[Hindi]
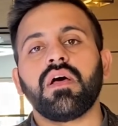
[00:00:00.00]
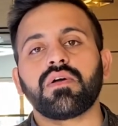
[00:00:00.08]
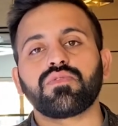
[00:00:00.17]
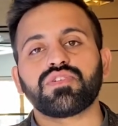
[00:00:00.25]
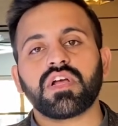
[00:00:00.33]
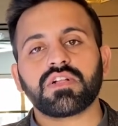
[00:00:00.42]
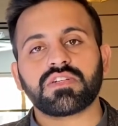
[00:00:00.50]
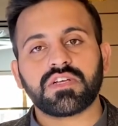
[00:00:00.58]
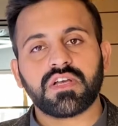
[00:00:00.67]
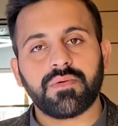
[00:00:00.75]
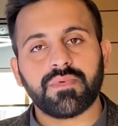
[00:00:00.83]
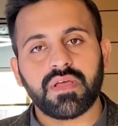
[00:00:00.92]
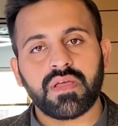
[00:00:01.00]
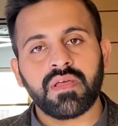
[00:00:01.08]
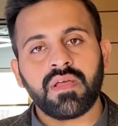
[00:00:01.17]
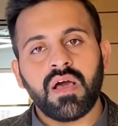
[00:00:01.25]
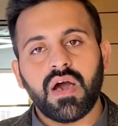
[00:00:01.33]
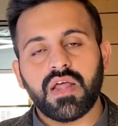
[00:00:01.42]
कुछ अच्छी खबरें
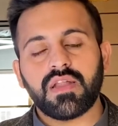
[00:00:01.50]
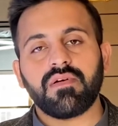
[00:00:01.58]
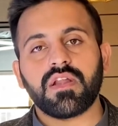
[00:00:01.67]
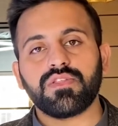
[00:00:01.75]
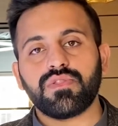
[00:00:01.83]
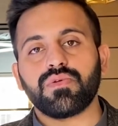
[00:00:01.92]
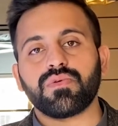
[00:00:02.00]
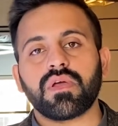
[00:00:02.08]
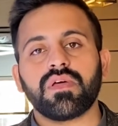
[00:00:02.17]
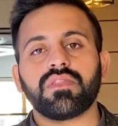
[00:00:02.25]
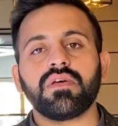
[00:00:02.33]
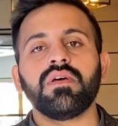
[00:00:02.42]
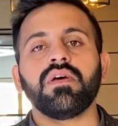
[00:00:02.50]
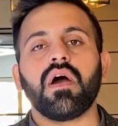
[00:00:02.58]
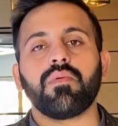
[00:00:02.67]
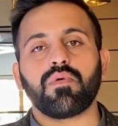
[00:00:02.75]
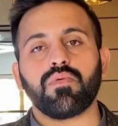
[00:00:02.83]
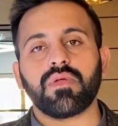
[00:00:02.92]
आने वाले दिनों के अंदर
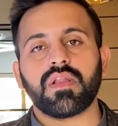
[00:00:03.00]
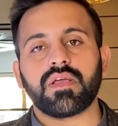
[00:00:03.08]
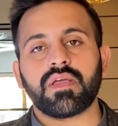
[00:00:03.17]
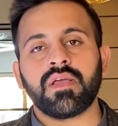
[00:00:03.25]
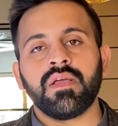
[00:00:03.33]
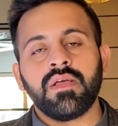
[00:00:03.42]
आपको मिलेंगी